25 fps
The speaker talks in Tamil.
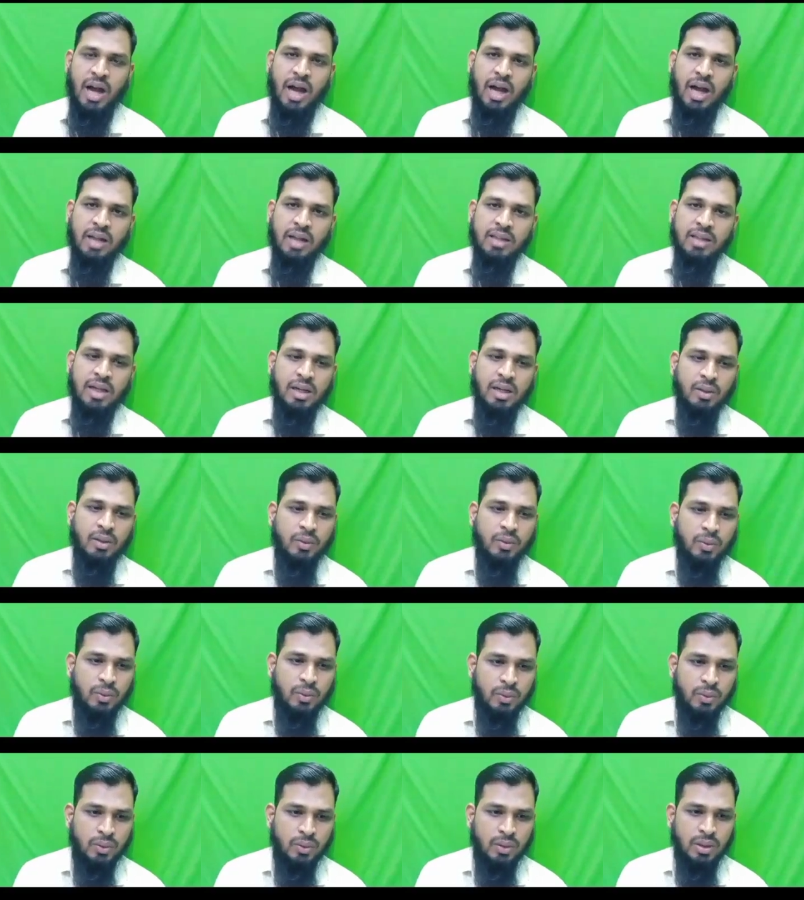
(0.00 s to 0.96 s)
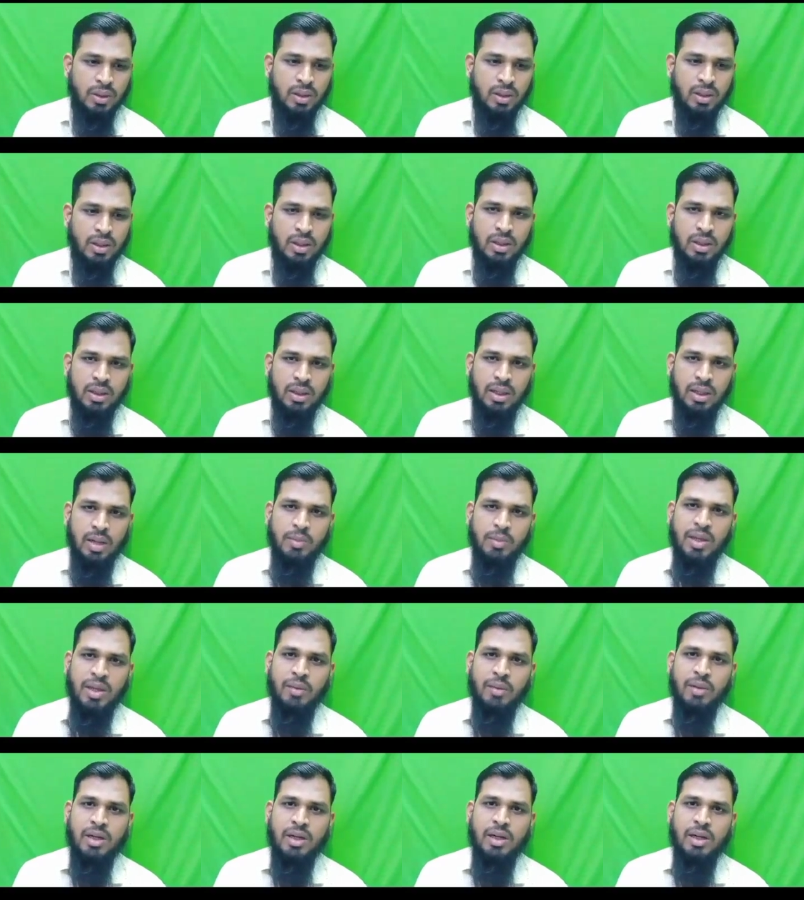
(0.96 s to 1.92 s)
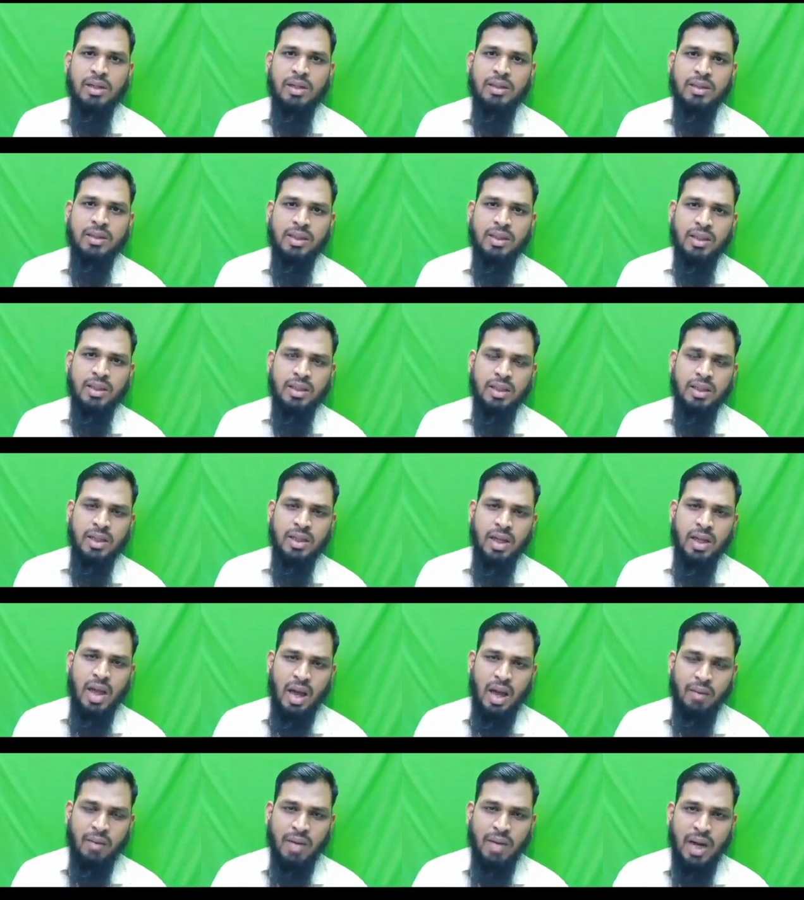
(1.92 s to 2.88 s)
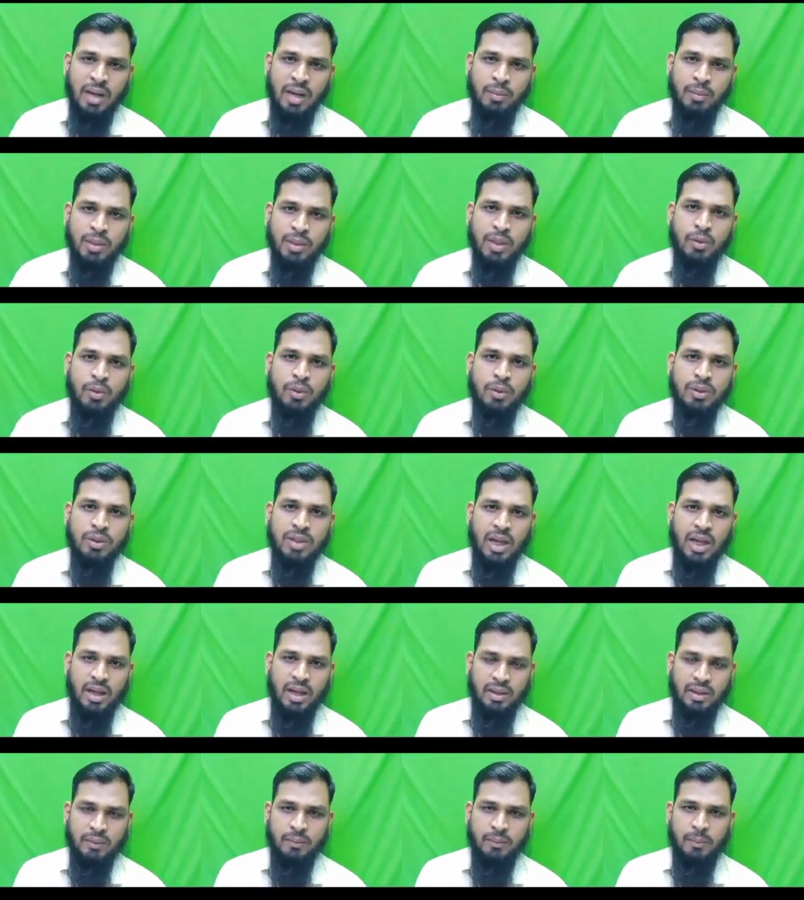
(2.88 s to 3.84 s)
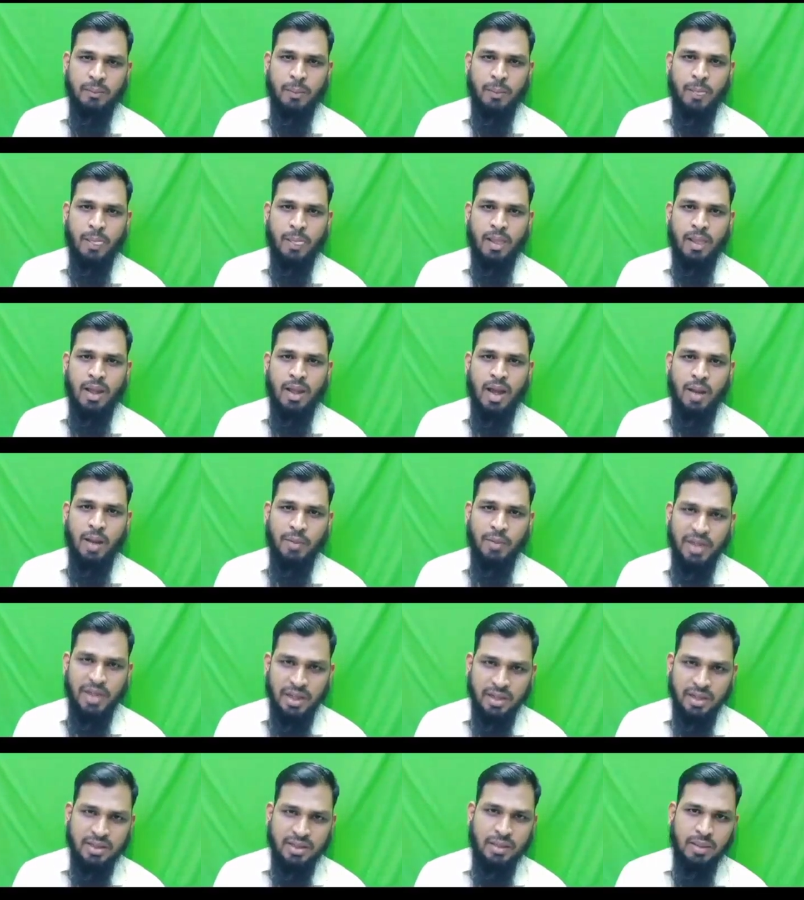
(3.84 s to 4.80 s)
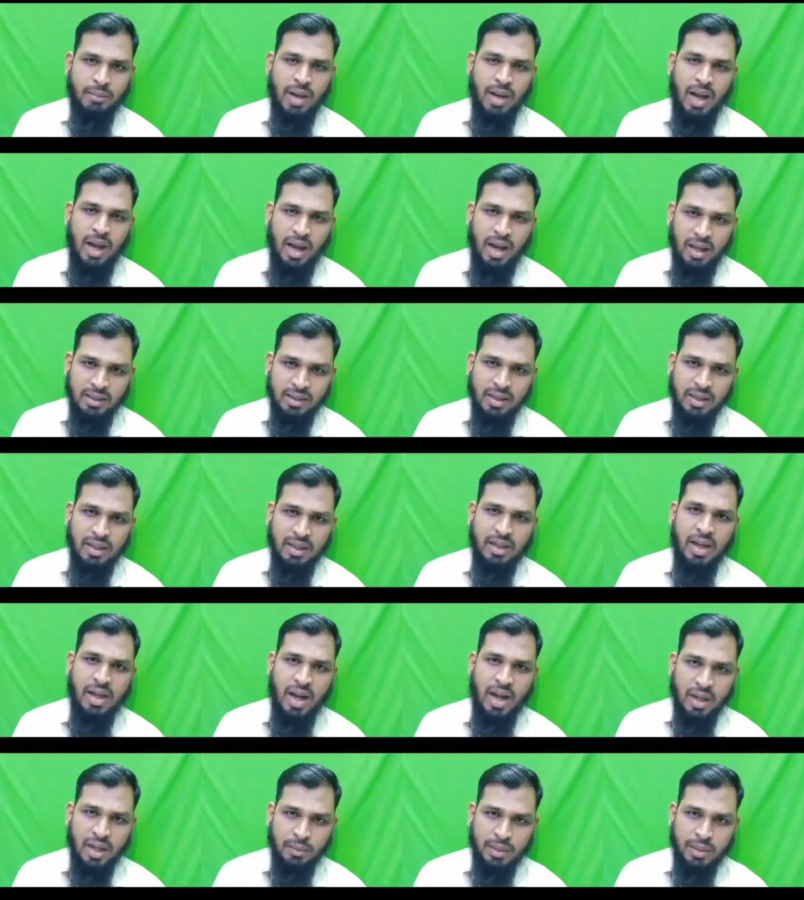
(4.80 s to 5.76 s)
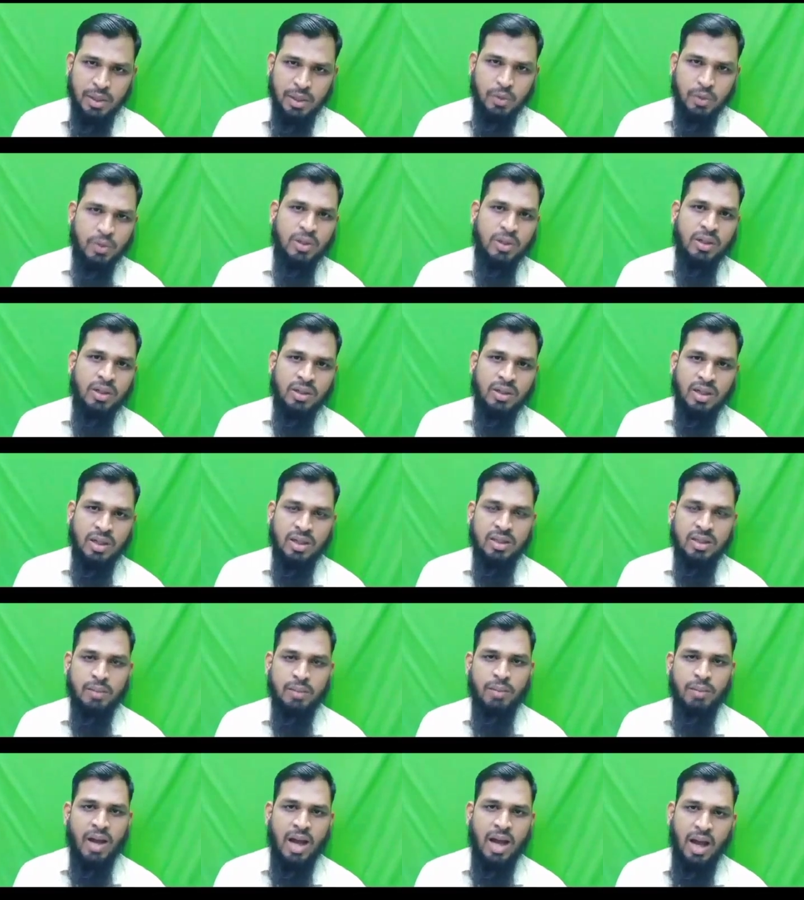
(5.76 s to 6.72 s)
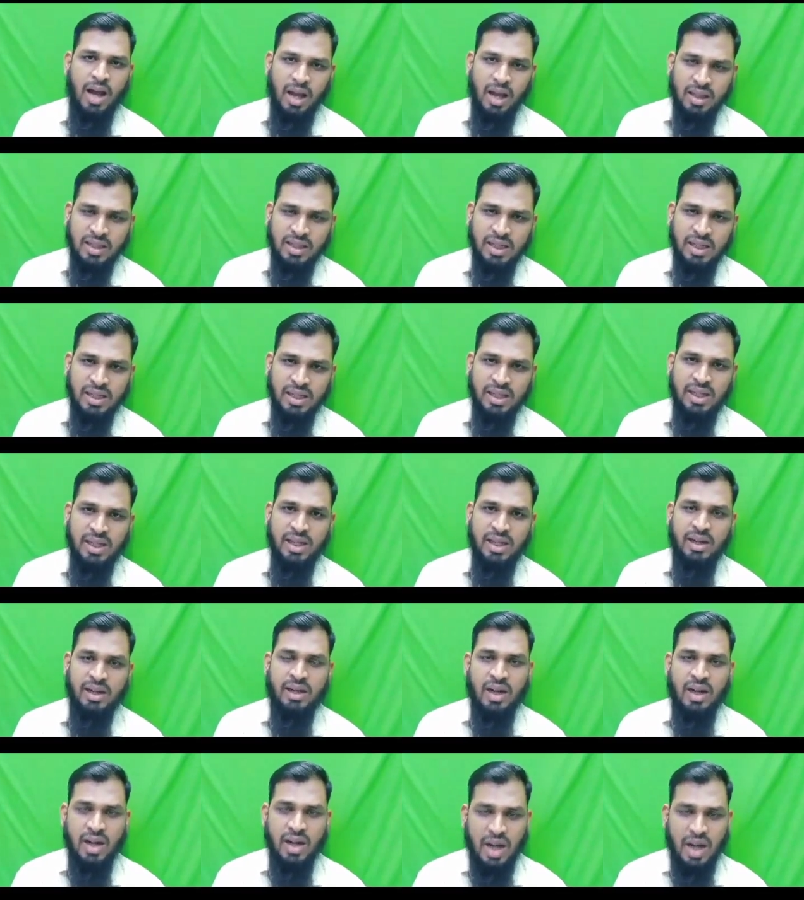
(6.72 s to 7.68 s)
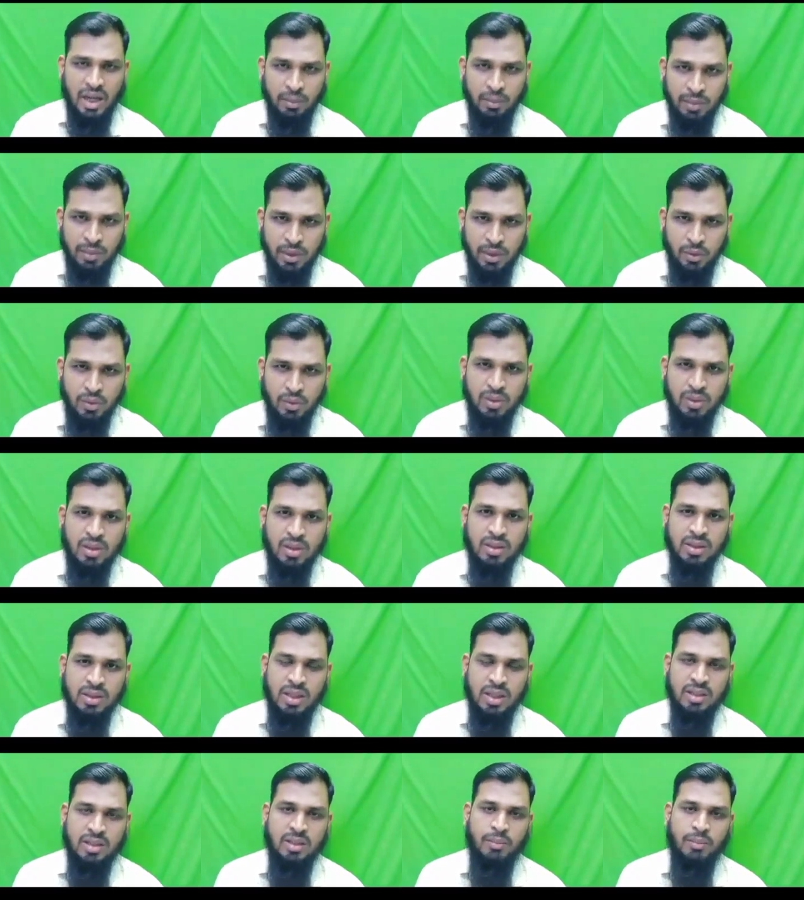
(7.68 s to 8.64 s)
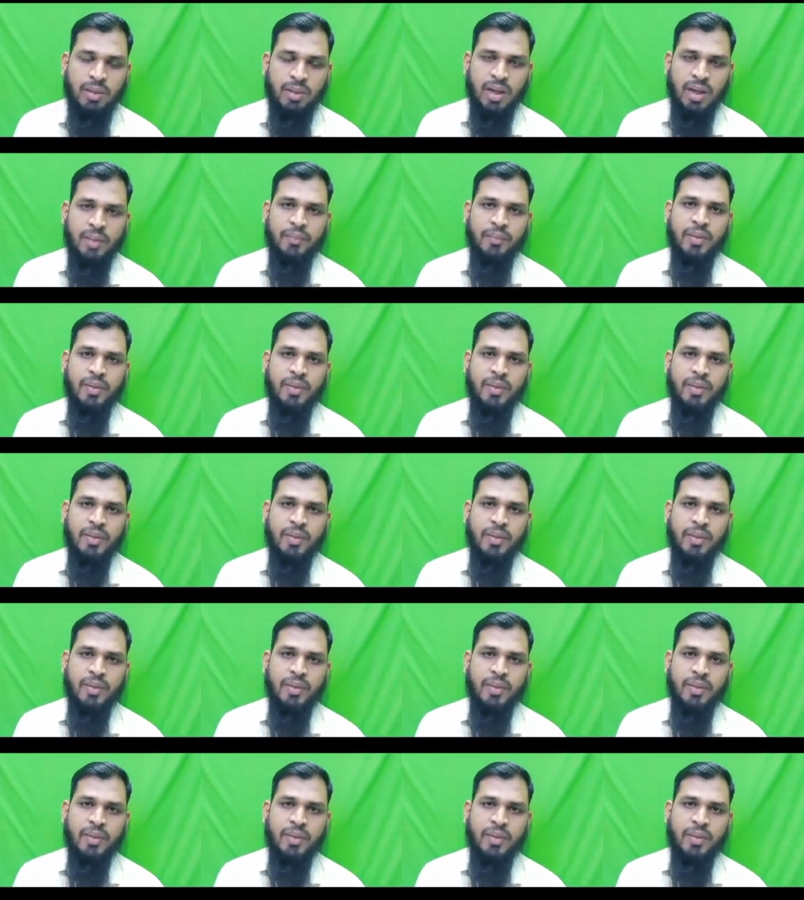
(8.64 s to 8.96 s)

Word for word: ஆதனஹு நபி அவர்களுக்கு அவர் அனுமதி கொடுத்தார் அப்படின்னு அர்த்தமா ஆதனனா அனுமதி கொடுக்கறதுன்னு அர்த்தமா ஆதின்னி என்றால் அனுமதி கொடுக்கறதுன்னு அர்த்தமா